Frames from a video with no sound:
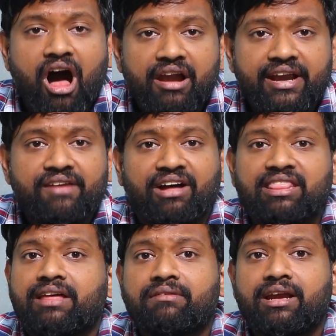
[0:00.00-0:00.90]
ஆல்ரெடி
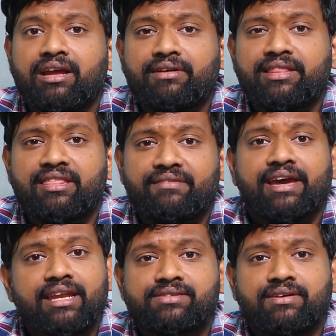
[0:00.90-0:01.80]
வந்தவங்களுக்கு வந்து இந்த
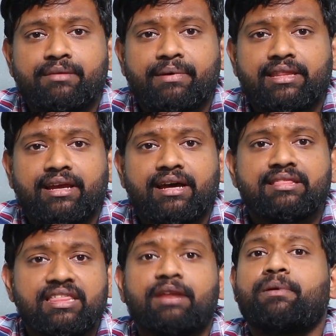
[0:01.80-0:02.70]
வைரஸ் வந்து பார்த்திங்கன்னா
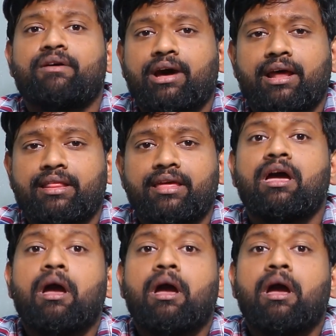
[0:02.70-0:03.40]
திருப்பியும் வராது